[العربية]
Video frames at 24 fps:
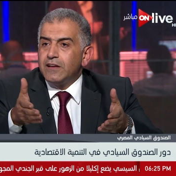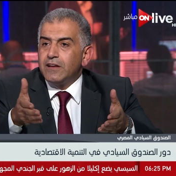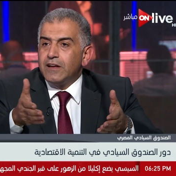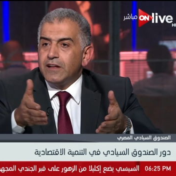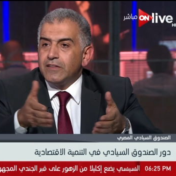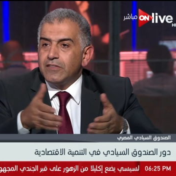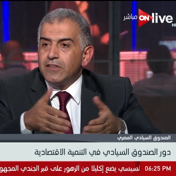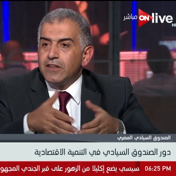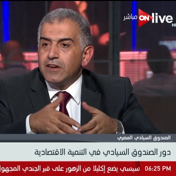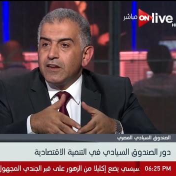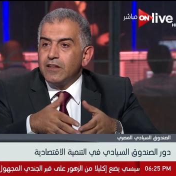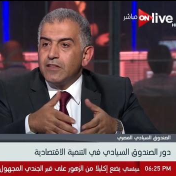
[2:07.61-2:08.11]

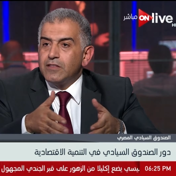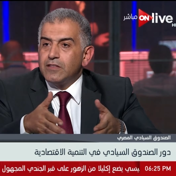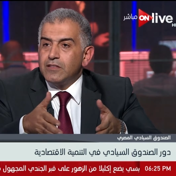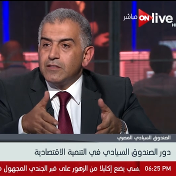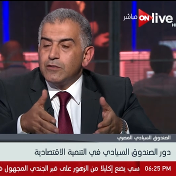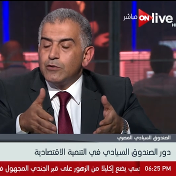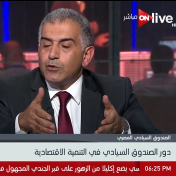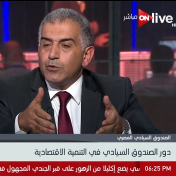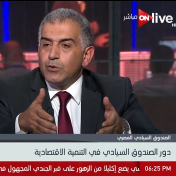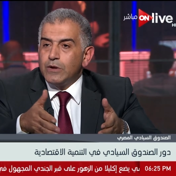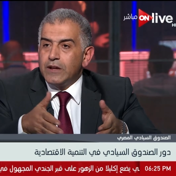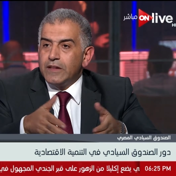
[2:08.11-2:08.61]
عندنا
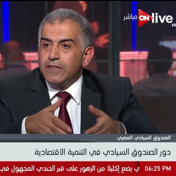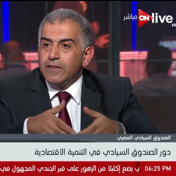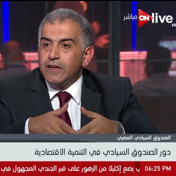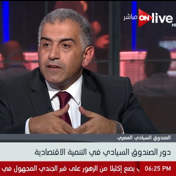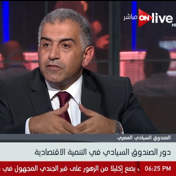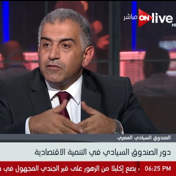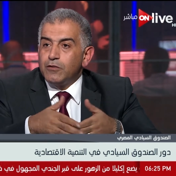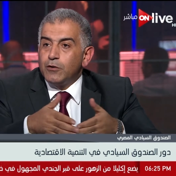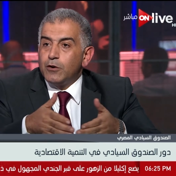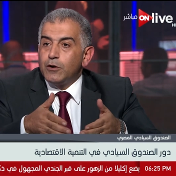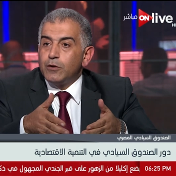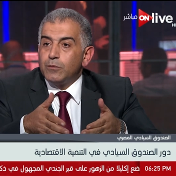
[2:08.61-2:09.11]
دول عندها
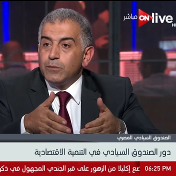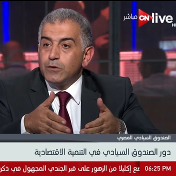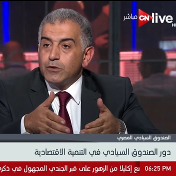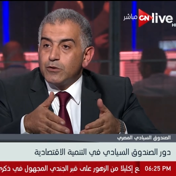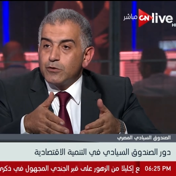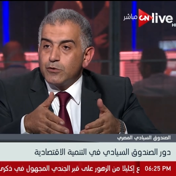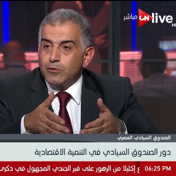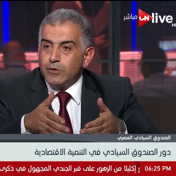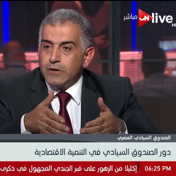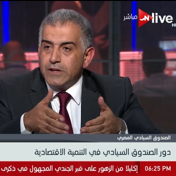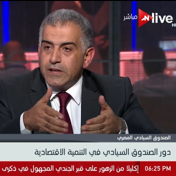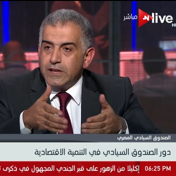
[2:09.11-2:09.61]
فوائد
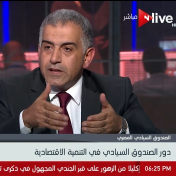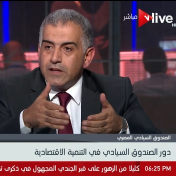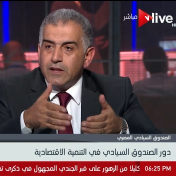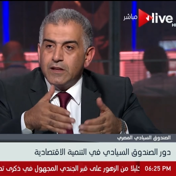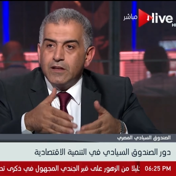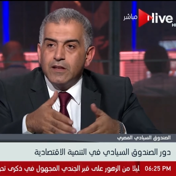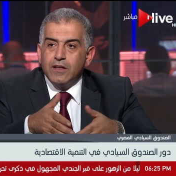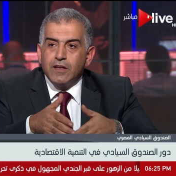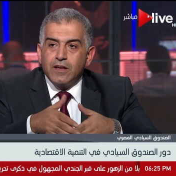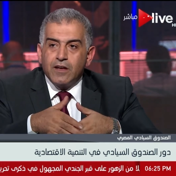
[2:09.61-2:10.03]
بتروليه